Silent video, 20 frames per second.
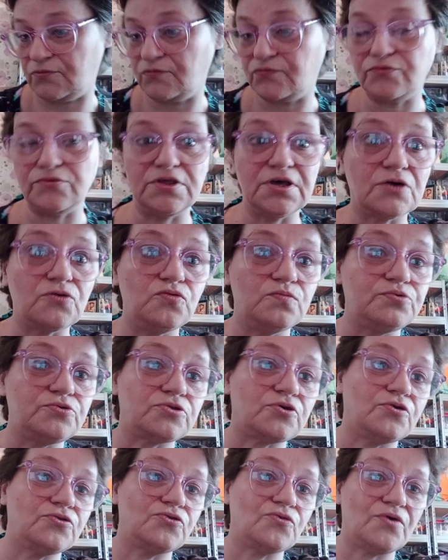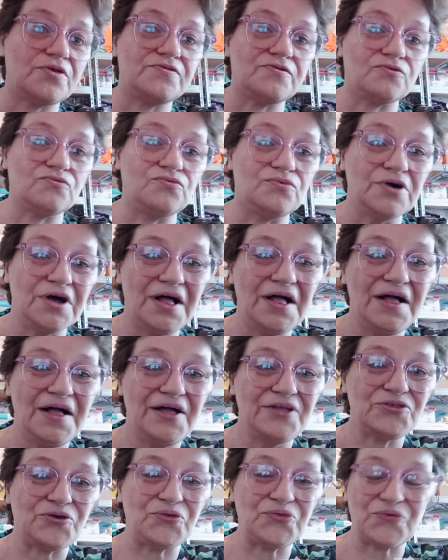faut, dire qu'au bout de 33 ans ou
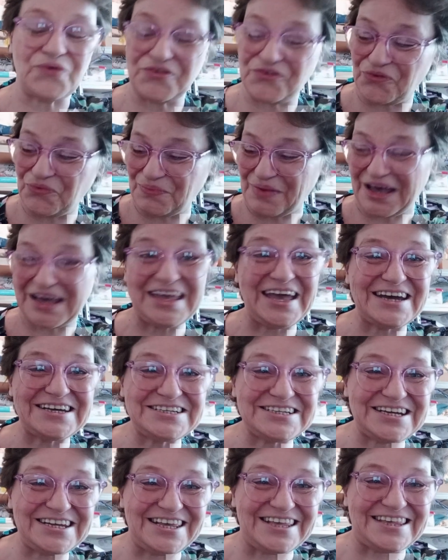33 ans de mariage,